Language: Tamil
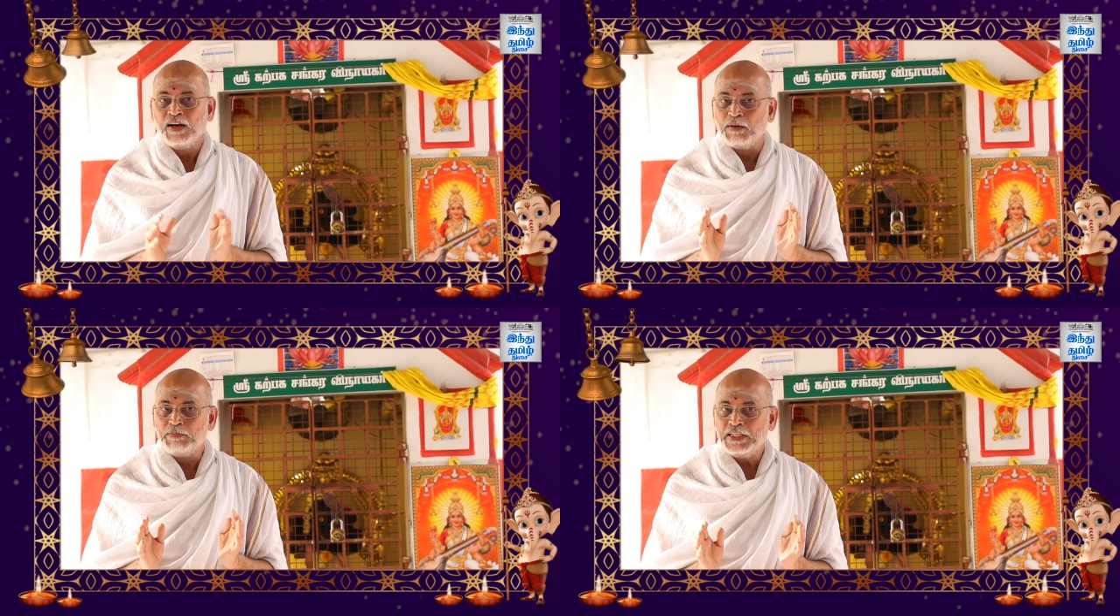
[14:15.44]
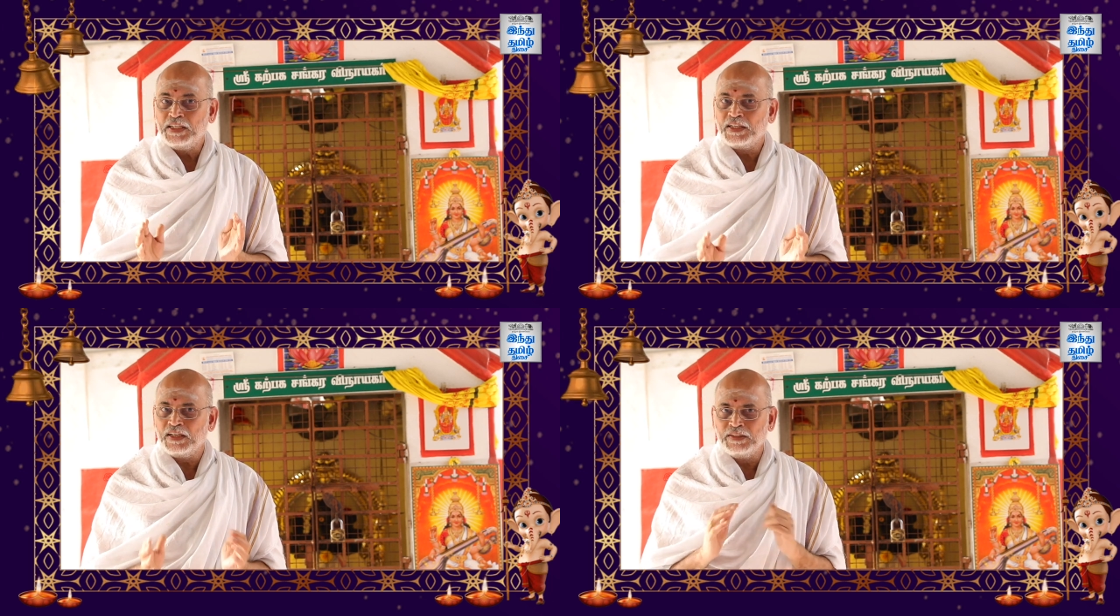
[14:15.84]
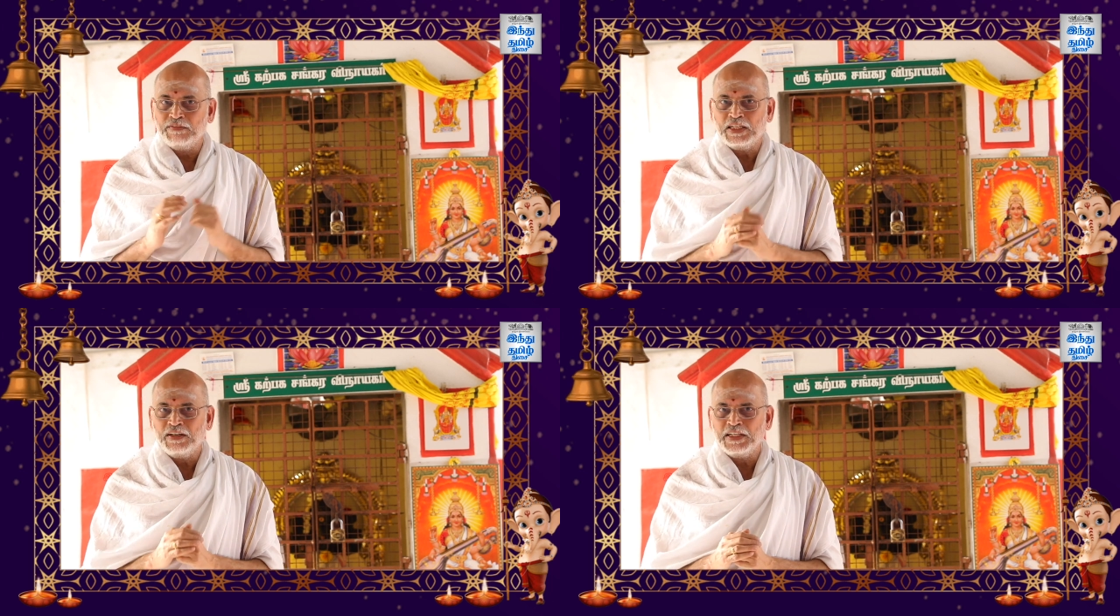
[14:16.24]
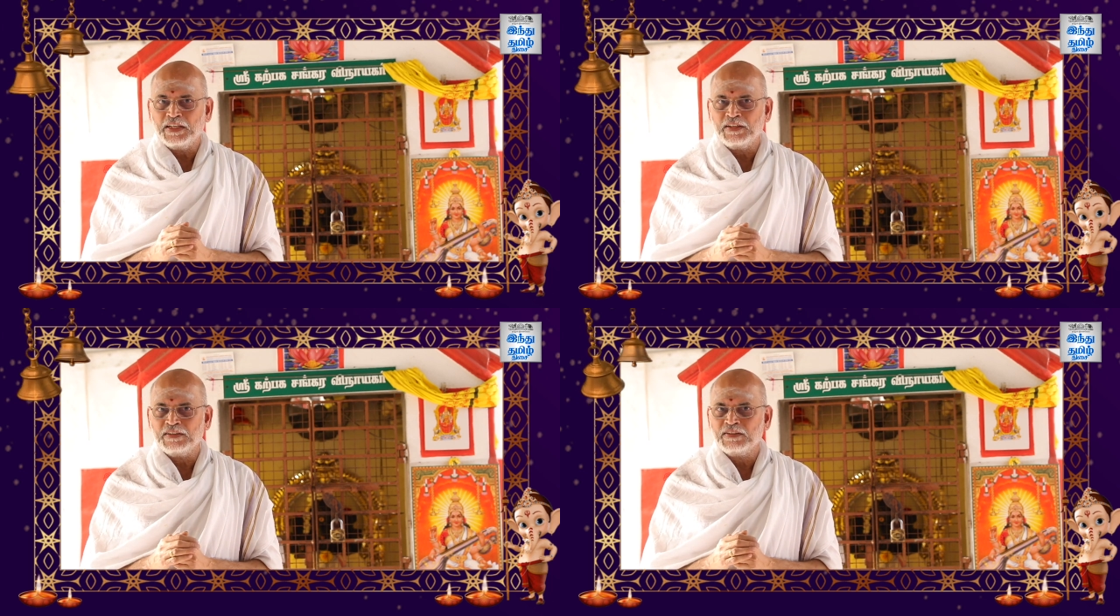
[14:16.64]
அப்படி இருக்கிற இந்த
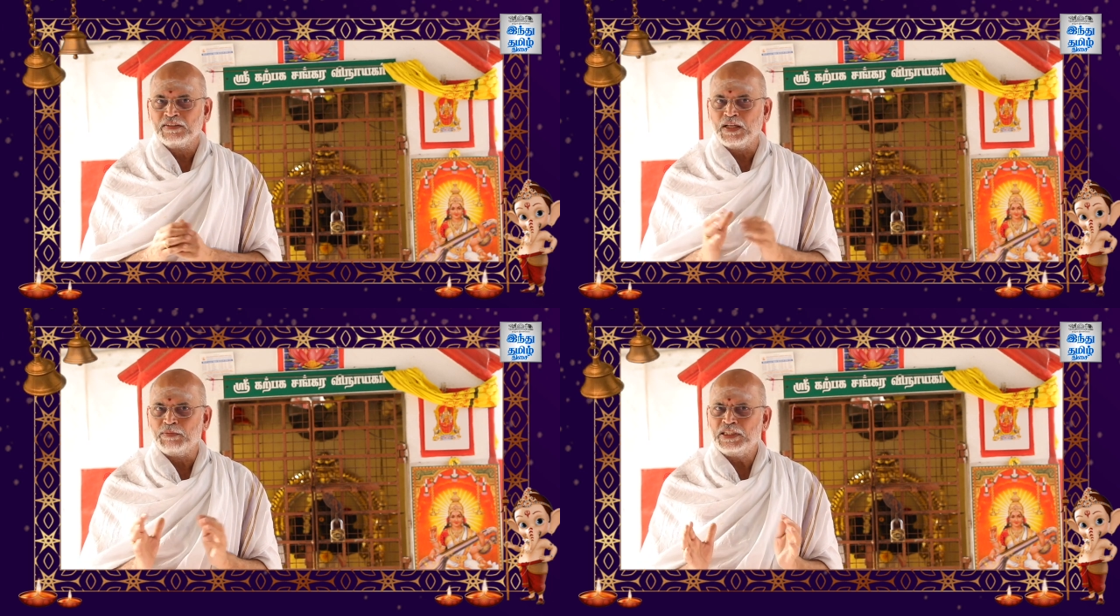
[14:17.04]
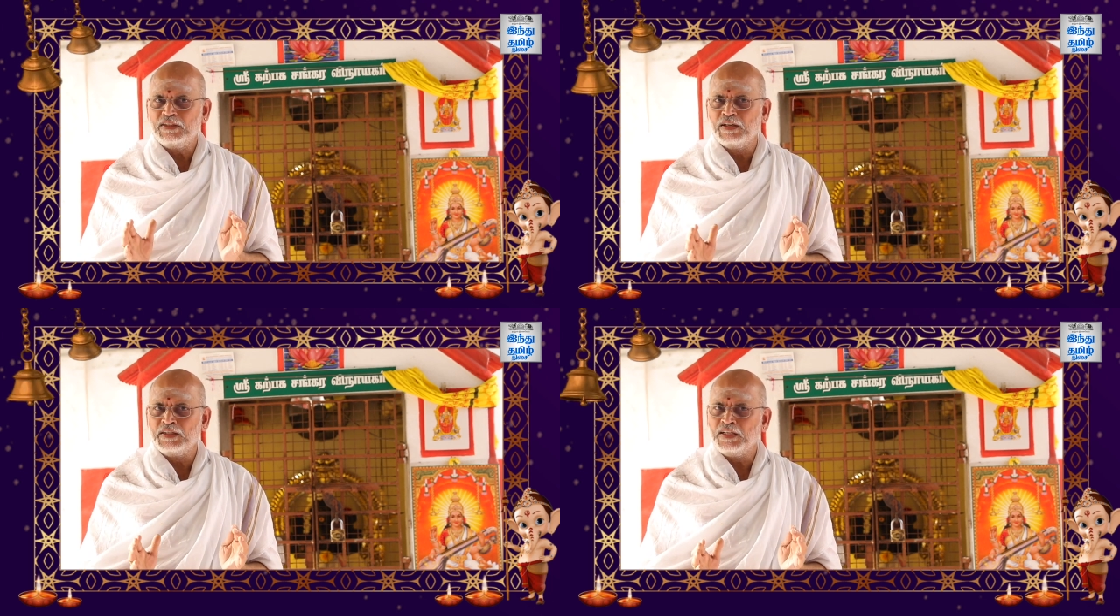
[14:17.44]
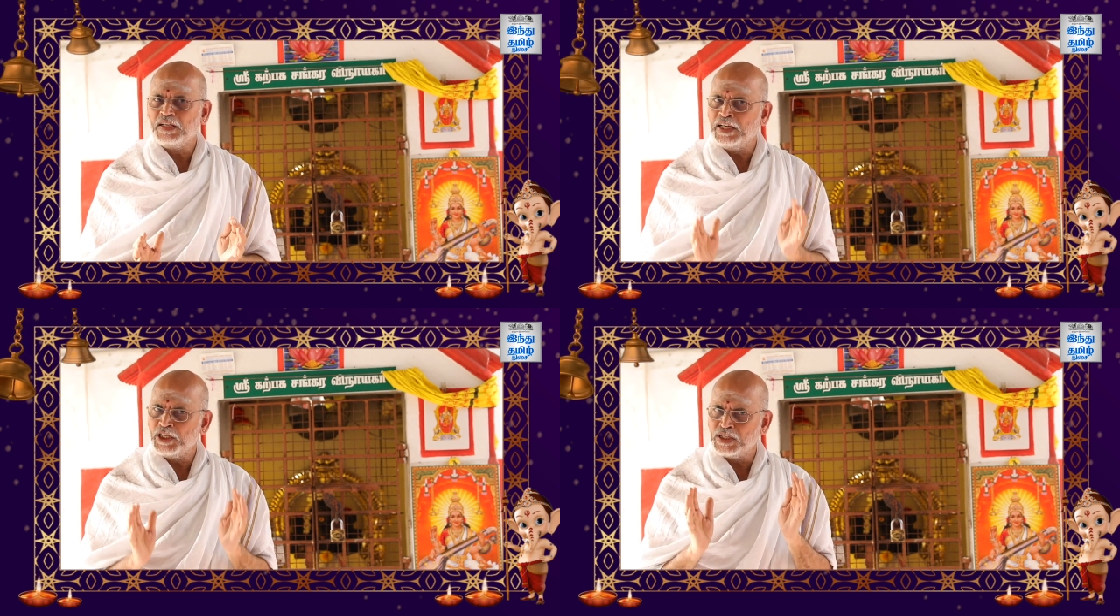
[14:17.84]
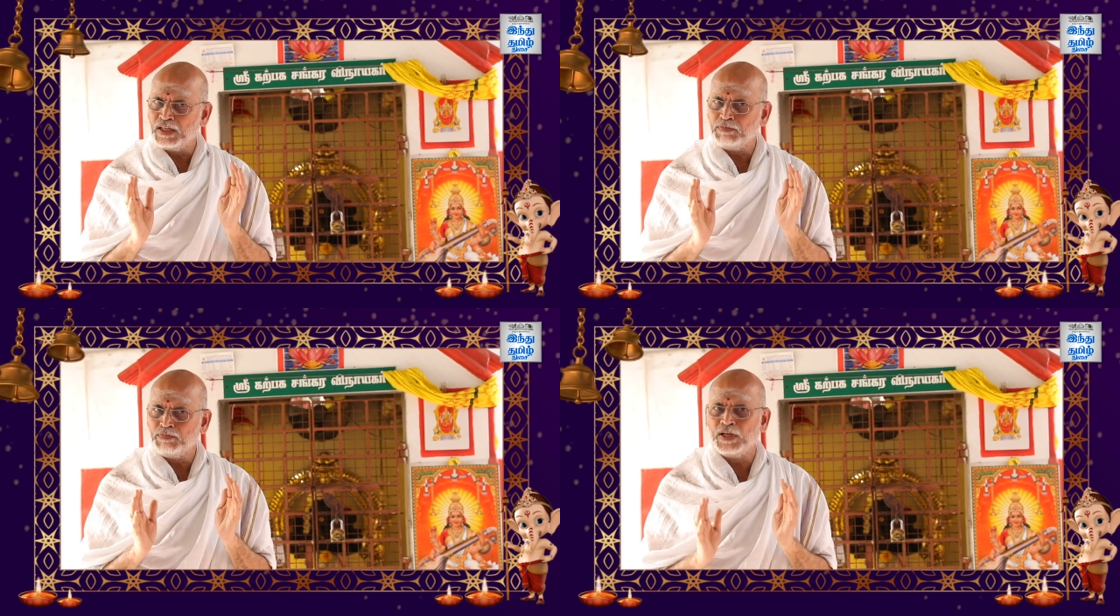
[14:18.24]
விநாயகர் தமிழ்நாட்டுக்கே
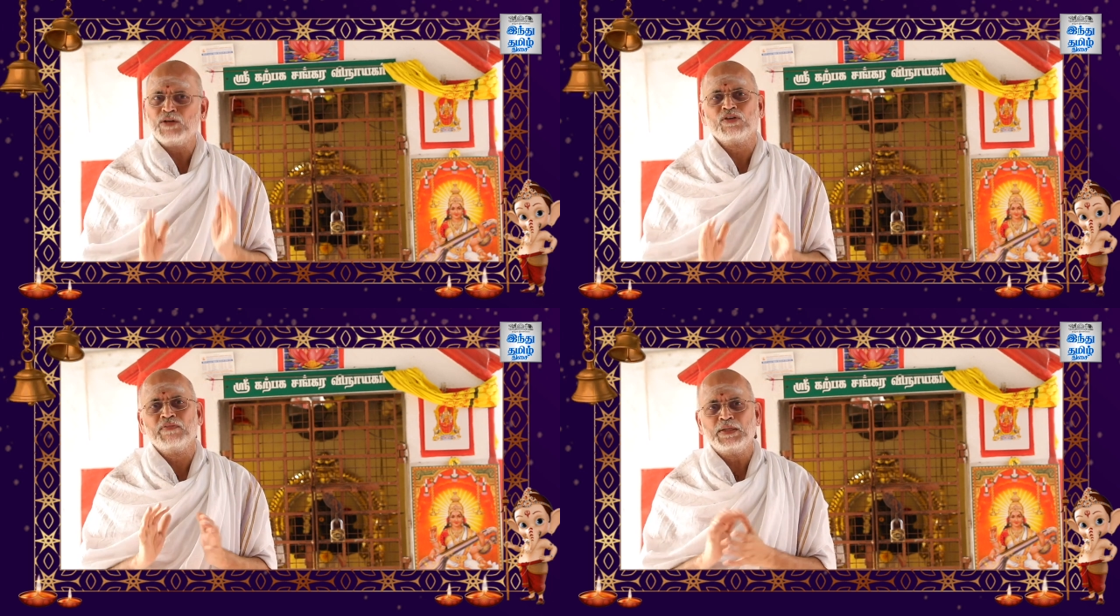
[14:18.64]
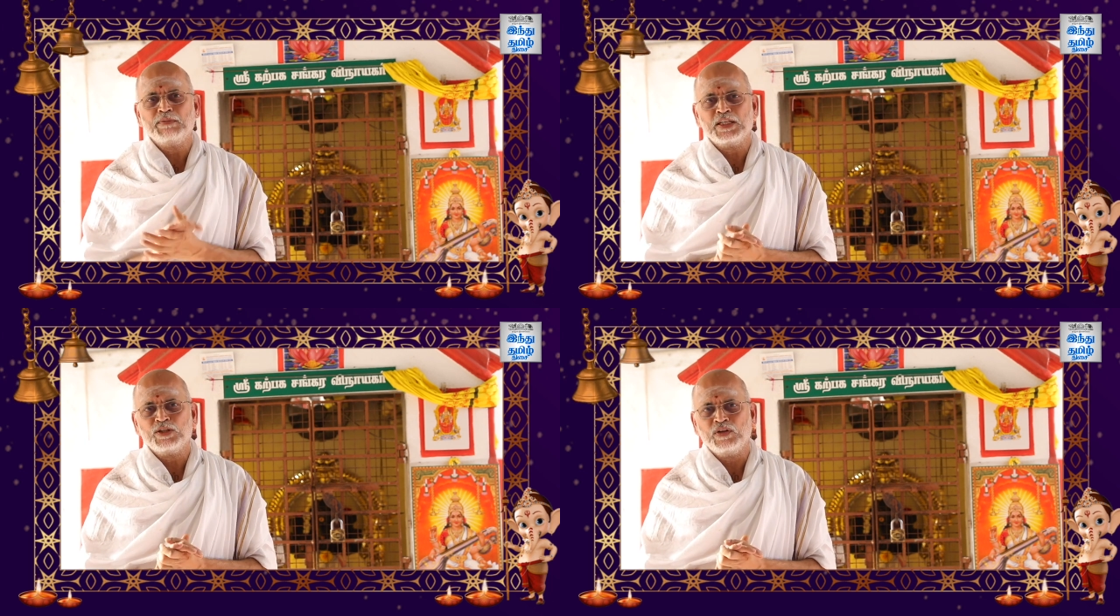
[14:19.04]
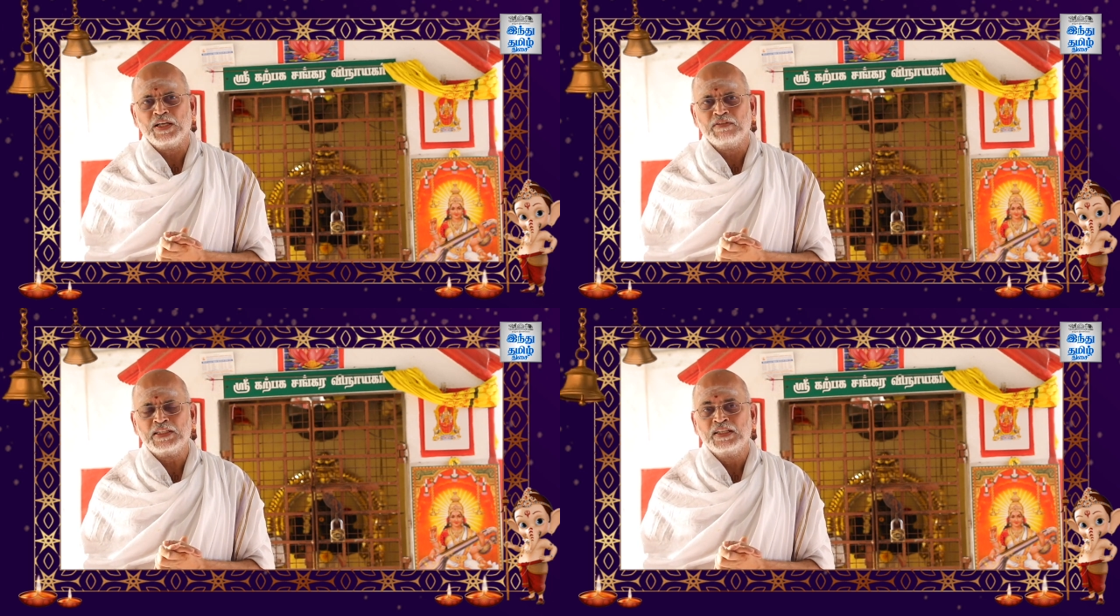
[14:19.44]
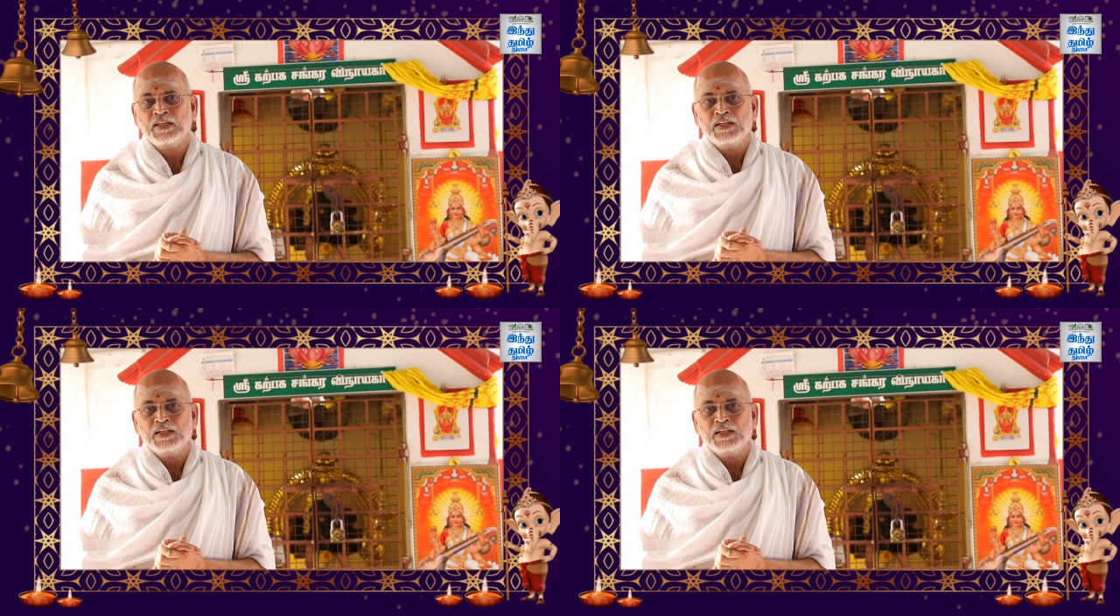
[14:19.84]
சிறப்பாக ஒரு வழிபாட்டுக்குரியவர்